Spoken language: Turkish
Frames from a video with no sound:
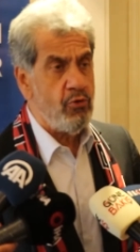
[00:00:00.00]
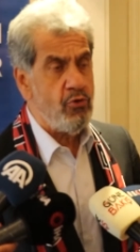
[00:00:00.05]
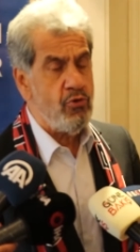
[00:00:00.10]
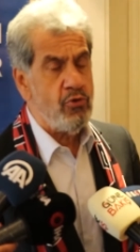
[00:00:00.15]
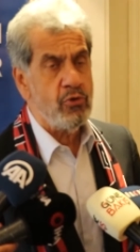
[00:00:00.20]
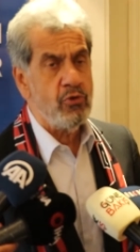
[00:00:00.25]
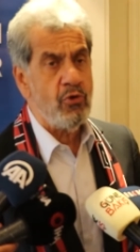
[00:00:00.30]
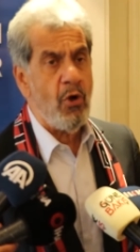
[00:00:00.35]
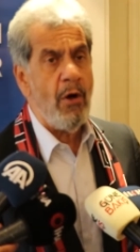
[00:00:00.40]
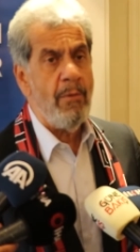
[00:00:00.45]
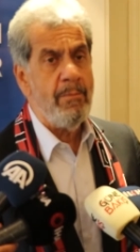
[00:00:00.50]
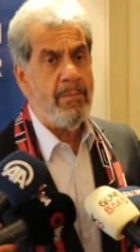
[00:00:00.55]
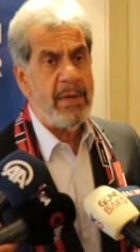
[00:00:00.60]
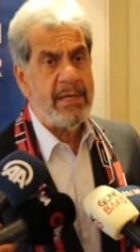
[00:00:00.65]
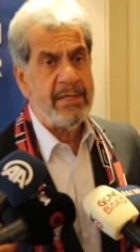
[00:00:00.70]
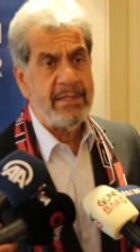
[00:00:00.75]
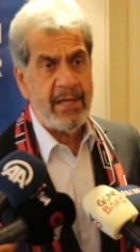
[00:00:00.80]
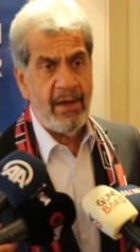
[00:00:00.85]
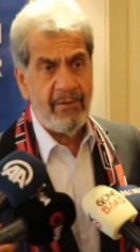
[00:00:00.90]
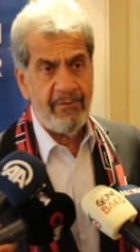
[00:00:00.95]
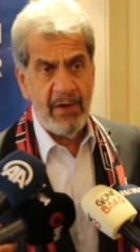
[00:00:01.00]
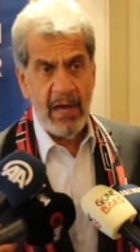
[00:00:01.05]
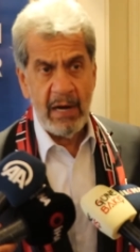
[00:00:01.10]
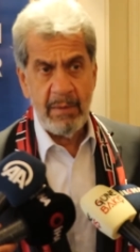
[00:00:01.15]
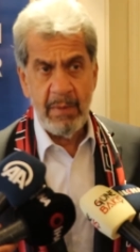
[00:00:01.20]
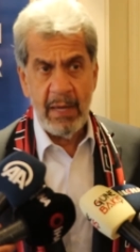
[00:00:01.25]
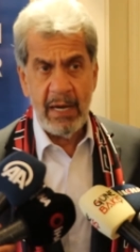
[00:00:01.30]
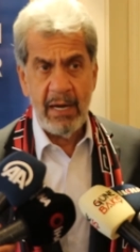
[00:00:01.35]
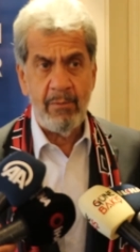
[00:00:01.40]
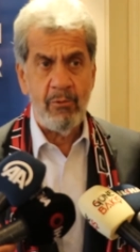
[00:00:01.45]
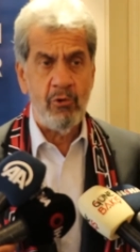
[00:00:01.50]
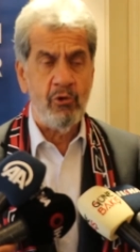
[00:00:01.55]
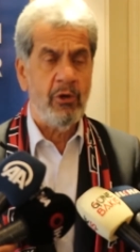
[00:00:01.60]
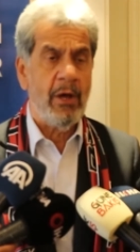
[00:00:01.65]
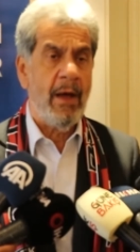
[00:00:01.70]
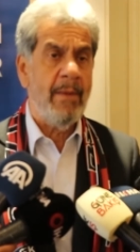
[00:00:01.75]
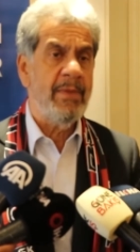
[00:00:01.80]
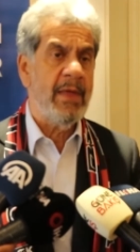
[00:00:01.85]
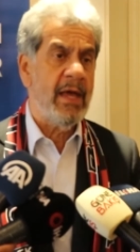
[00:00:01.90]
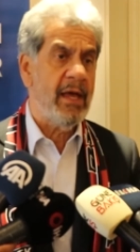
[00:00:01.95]
110 bin sefer benim
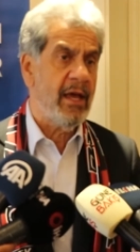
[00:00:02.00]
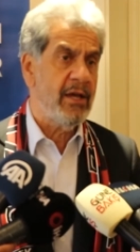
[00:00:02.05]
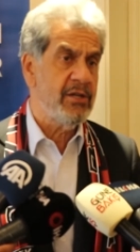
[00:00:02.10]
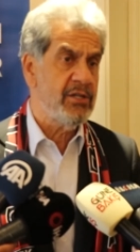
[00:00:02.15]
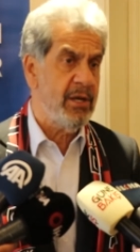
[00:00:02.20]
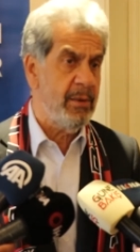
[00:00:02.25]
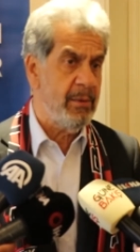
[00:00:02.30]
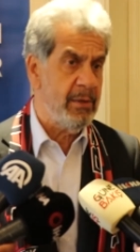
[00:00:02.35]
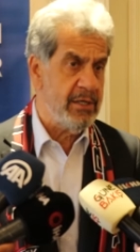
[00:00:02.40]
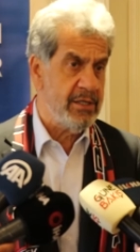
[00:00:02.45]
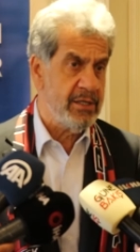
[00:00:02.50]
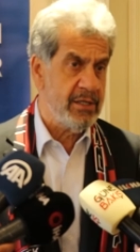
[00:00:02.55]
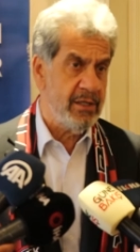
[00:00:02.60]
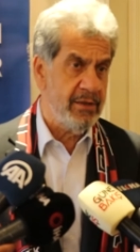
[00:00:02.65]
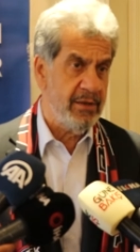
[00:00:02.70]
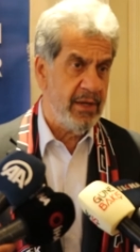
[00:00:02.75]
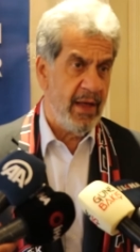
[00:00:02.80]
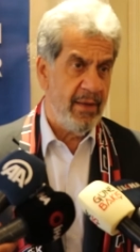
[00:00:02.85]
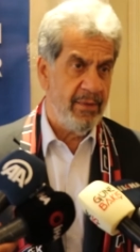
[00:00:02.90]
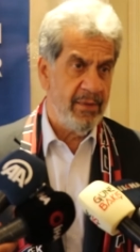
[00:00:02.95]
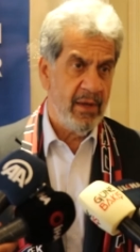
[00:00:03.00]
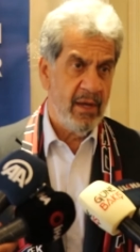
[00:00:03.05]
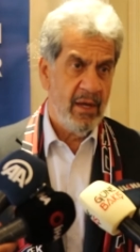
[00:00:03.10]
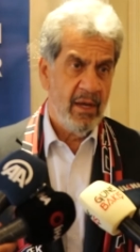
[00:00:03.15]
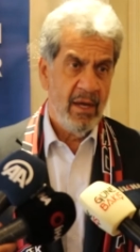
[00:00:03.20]
ülkemden geçebilirsin den.